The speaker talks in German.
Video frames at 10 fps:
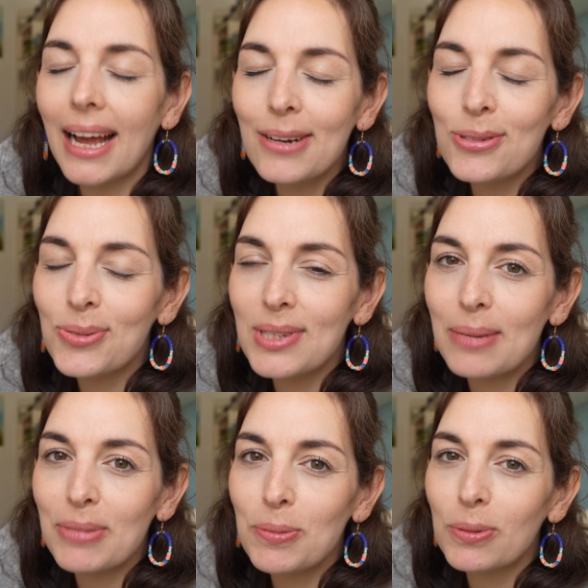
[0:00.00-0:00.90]
Hallo
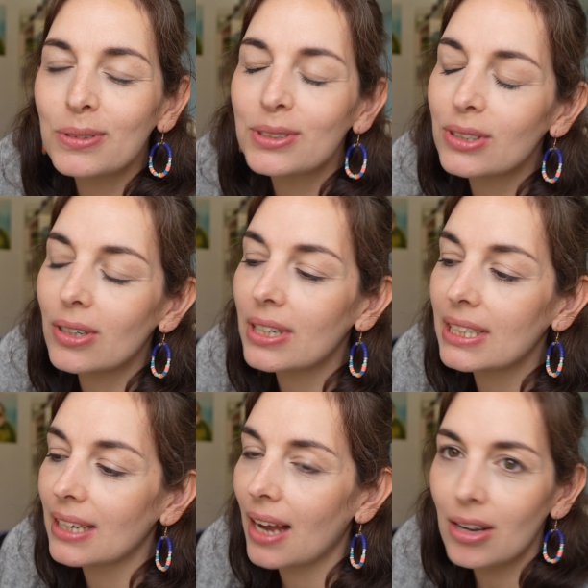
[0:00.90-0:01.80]
zusammen, ich begrüße
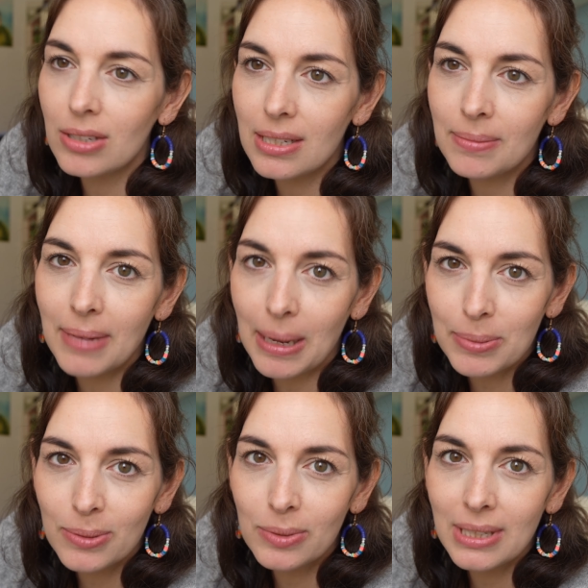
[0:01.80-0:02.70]
euch aus dem
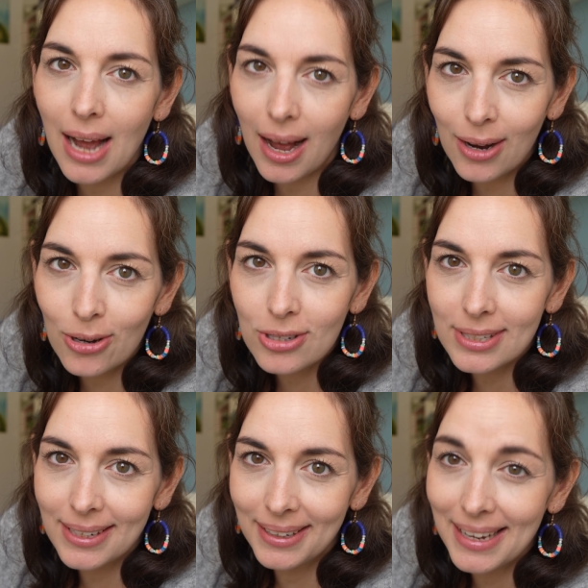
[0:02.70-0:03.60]
absoluten Chaos.